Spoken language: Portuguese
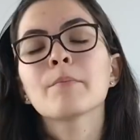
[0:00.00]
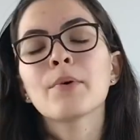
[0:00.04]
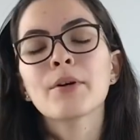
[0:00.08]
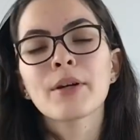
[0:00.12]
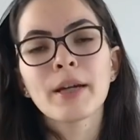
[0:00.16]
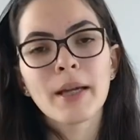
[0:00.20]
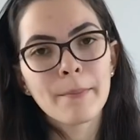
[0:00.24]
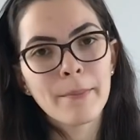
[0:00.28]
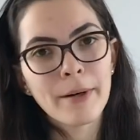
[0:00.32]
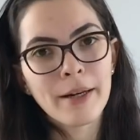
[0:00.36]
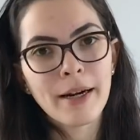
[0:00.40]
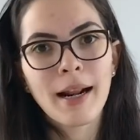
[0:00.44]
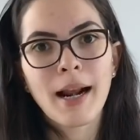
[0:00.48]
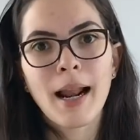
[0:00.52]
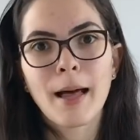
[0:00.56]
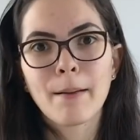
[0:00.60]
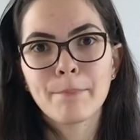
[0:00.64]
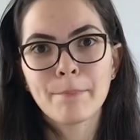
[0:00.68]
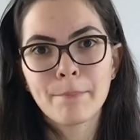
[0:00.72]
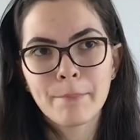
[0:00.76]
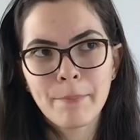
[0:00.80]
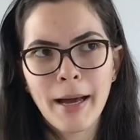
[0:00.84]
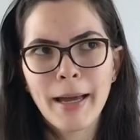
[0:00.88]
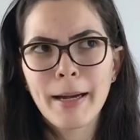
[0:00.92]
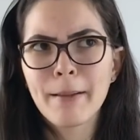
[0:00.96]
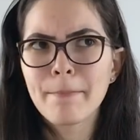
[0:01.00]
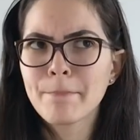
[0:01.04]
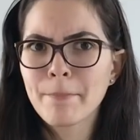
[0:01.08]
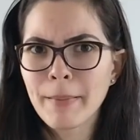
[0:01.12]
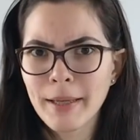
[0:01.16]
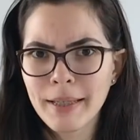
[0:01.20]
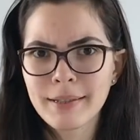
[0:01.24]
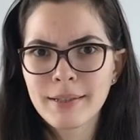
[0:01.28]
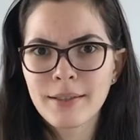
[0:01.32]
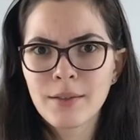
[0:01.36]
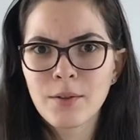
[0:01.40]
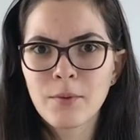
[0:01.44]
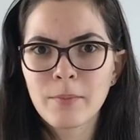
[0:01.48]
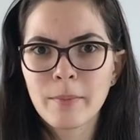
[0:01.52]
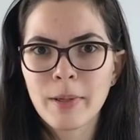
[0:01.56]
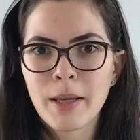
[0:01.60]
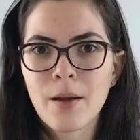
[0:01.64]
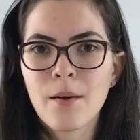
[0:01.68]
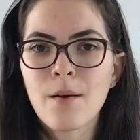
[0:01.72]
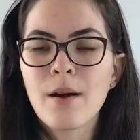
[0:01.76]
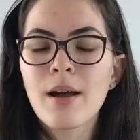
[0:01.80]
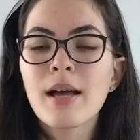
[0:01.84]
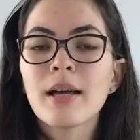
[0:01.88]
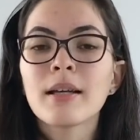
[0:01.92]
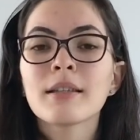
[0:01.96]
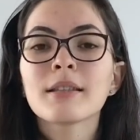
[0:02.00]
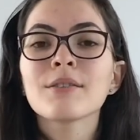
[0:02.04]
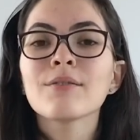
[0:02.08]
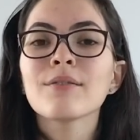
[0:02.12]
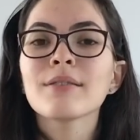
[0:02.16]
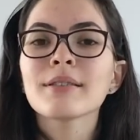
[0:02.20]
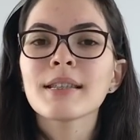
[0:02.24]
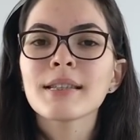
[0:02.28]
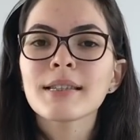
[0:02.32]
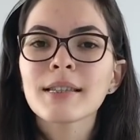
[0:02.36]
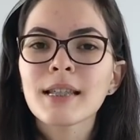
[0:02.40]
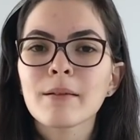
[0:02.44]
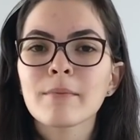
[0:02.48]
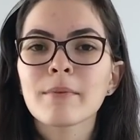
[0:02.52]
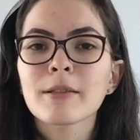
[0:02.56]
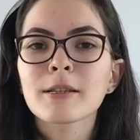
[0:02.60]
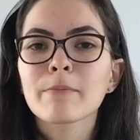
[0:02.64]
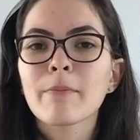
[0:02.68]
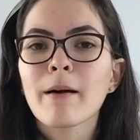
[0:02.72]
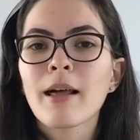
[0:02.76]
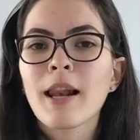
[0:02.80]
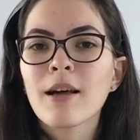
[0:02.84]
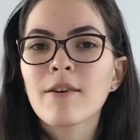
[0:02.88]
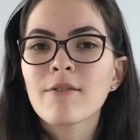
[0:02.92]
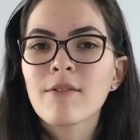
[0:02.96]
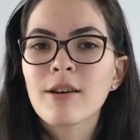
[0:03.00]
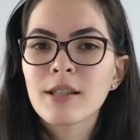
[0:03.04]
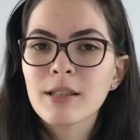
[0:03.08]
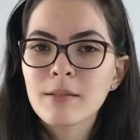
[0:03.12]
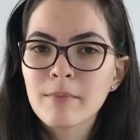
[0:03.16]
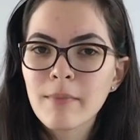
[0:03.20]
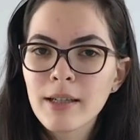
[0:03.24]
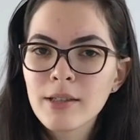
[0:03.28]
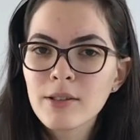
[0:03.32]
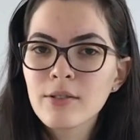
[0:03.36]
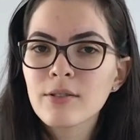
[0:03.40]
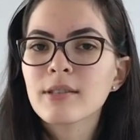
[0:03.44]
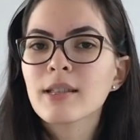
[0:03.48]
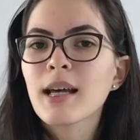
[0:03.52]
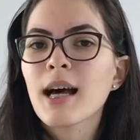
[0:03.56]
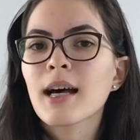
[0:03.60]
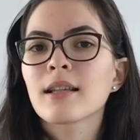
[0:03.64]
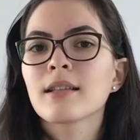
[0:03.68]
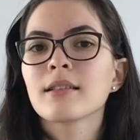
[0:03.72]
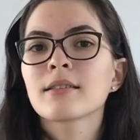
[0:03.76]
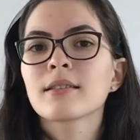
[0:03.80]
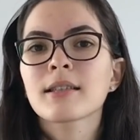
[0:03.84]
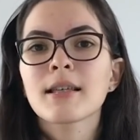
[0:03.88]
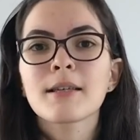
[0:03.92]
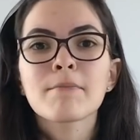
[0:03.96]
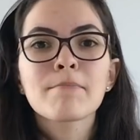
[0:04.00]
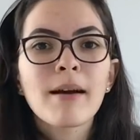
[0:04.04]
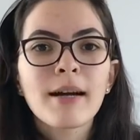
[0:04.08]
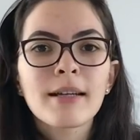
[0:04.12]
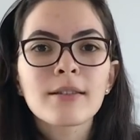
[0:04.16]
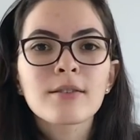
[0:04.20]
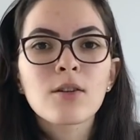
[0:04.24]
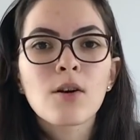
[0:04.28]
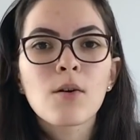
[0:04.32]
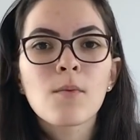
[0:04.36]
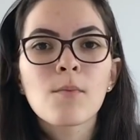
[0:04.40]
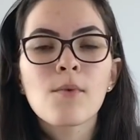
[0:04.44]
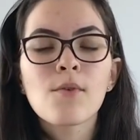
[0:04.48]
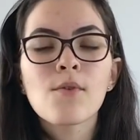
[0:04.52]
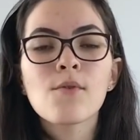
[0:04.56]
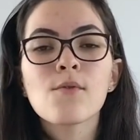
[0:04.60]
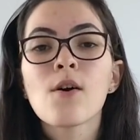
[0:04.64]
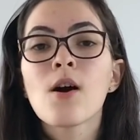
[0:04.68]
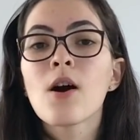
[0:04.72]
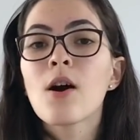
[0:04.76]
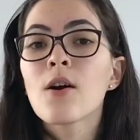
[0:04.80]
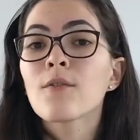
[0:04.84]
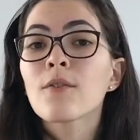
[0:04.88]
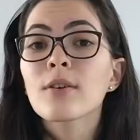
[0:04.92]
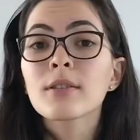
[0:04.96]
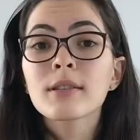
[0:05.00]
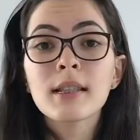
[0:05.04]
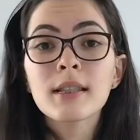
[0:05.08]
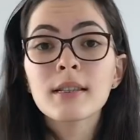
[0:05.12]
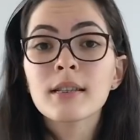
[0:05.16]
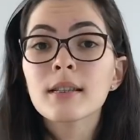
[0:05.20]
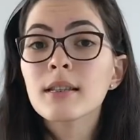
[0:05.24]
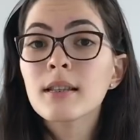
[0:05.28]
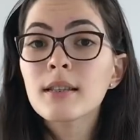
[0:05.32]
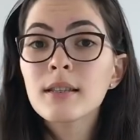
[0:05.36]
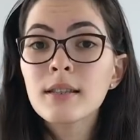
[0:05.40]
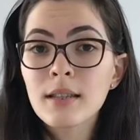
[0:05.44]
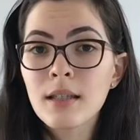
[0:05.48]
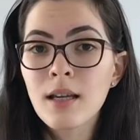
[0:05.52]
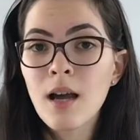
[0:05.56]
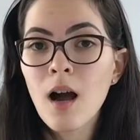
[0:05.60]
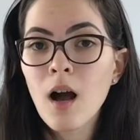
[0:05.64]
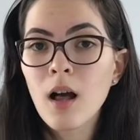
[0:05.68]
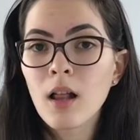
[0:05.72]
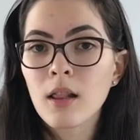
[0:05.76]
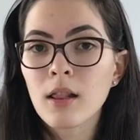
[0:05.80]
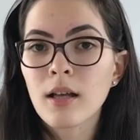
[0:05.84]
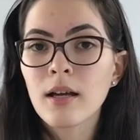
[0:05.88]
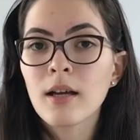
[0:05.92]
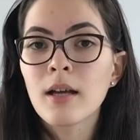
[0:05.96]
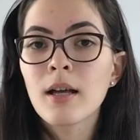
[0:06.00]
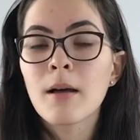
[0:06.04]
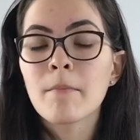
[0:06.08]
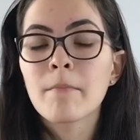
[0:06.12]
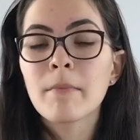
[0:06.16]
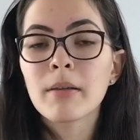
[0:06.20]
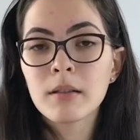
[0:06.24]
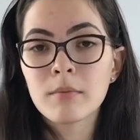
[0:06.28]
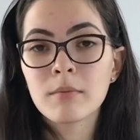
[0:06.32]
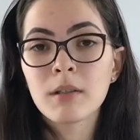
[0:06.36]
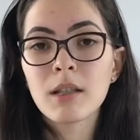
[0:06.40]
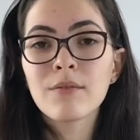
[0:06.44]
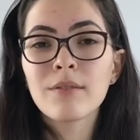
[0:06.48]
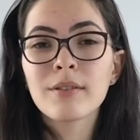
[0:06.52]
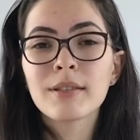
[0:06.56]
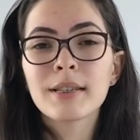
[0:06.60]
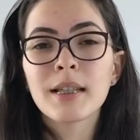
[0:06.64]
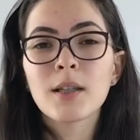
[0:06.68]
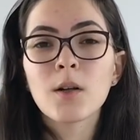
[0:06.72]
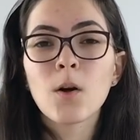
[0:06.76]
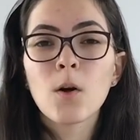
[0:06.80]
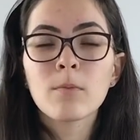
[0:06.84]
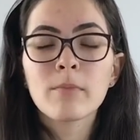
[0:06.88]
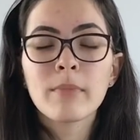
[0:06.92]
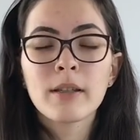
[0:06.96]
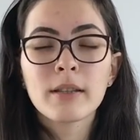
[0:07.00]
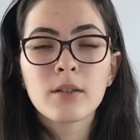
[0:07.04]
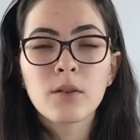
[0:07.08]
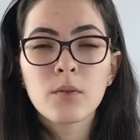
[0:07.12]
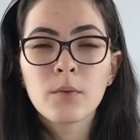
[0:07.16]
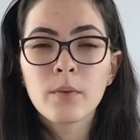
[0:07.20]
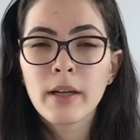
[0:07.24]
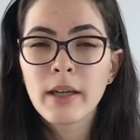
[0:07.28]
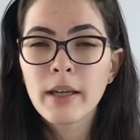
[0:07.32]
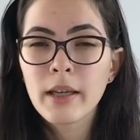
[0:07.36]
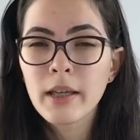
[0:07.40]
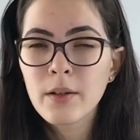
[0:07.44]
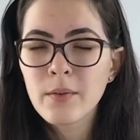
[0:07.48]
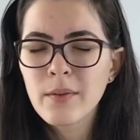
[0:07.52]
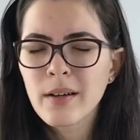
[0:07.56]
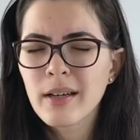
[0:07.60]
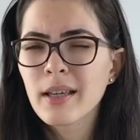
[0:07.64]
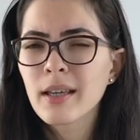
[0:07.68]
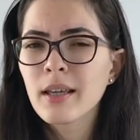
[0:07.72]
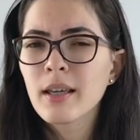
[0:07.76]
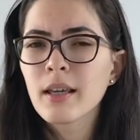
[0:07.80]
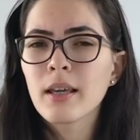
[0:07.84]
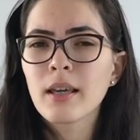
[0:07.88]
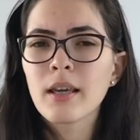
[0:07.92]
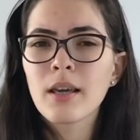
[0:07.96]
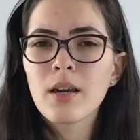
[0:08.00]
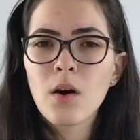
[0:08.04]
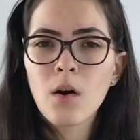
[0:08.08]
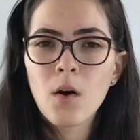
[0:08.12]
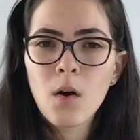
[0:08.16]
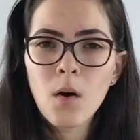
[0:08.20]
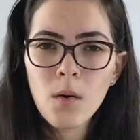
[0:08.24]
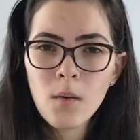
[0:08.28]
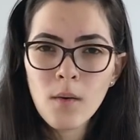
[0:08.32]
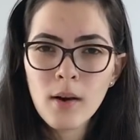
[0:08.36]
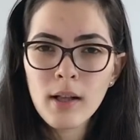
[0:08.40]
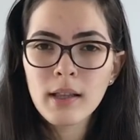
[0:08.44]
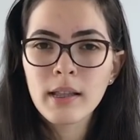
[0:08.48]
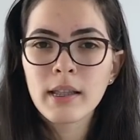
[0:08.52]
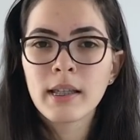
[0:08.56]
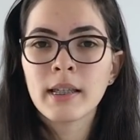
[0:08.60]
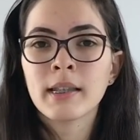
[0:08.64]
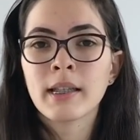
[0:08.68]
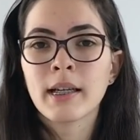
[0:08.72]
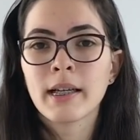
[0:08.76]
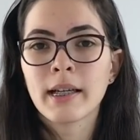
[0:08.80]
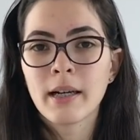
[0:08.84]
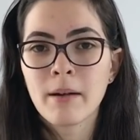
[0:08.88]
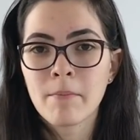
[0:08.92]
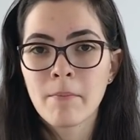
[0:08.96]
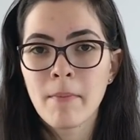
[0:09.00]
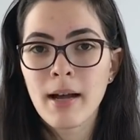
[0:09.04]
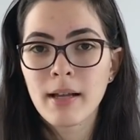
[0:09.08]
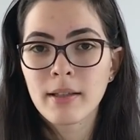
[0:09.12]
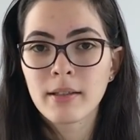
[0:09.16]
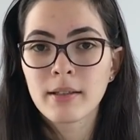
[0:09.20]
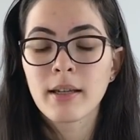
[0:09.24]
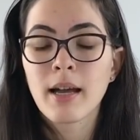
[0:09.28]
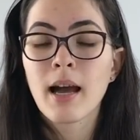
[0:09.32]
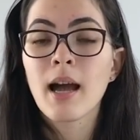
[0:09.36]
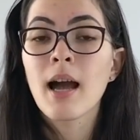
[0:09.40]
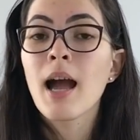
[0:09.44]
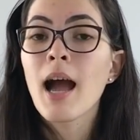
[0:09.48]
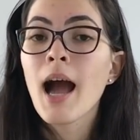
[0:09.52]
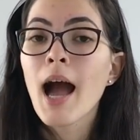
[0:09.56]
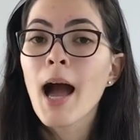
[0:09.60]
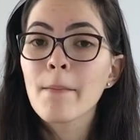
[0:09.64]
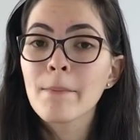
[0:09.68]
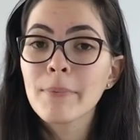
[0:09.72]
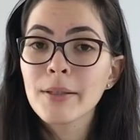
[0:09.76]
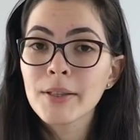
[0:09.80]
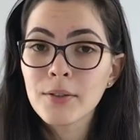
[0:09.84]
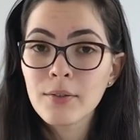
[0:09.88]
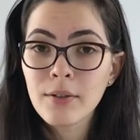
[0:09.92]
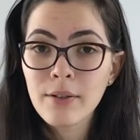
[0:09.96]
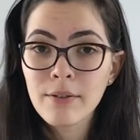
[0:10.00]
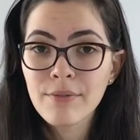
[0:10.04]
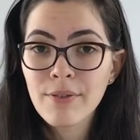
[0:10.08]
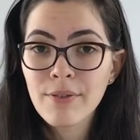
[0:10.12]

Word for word: Porque bora lá, para e pensa comigo. Se você sabe as palavras mais usadas e mais comum, você se desenrola. Mesmo que você cometa um errinho aqui ou ali na gramática, a pessoa